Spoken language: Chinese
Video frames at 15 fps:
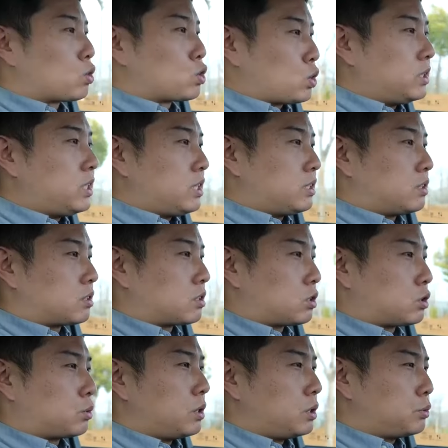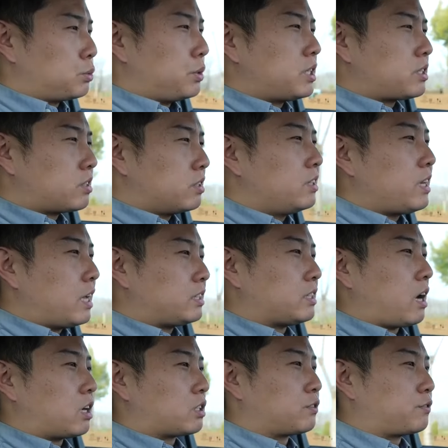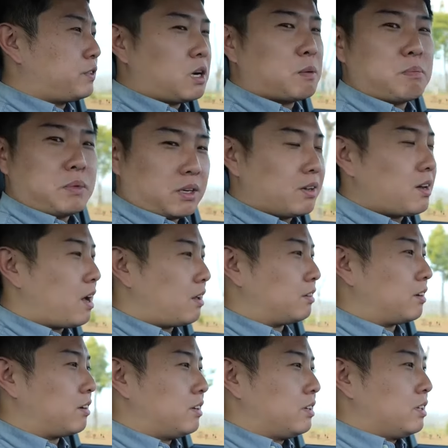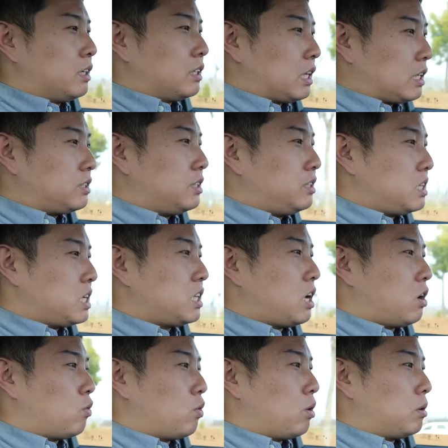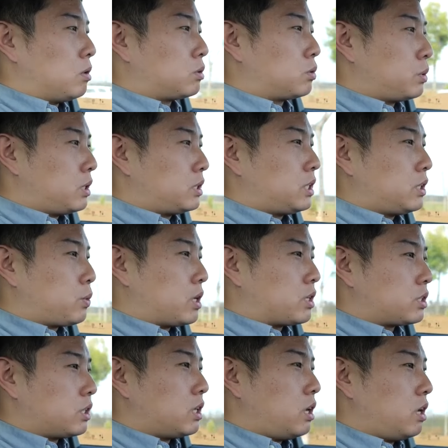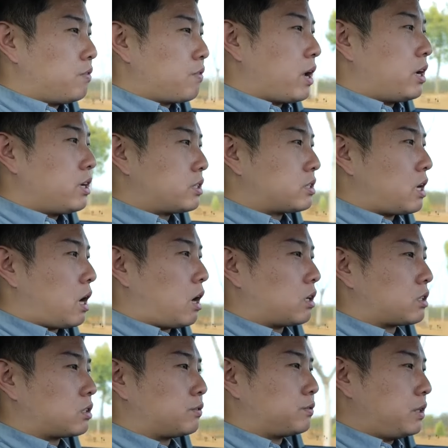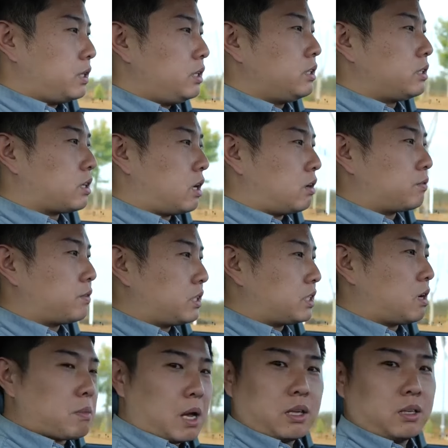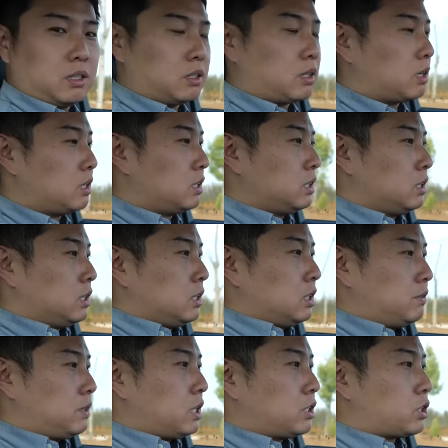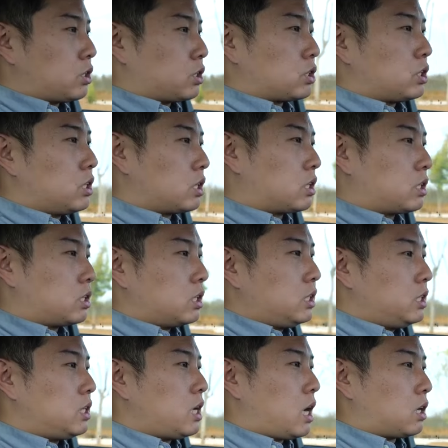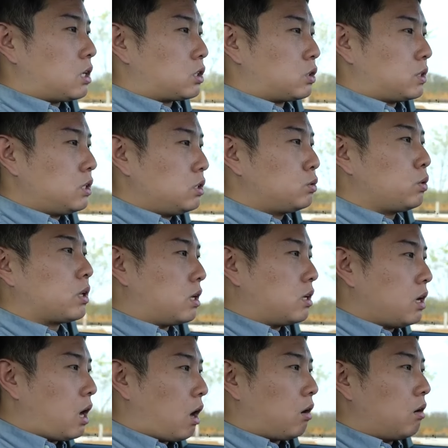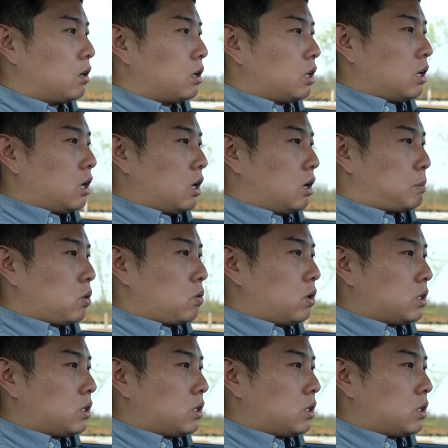纯电形式，所以对于声音来讲啊是非常敏感的。但是今天呢，我对这款车的 N V H 啊是非常非常满意的。因为它整车的隔音啊，首先做的很好啊，包括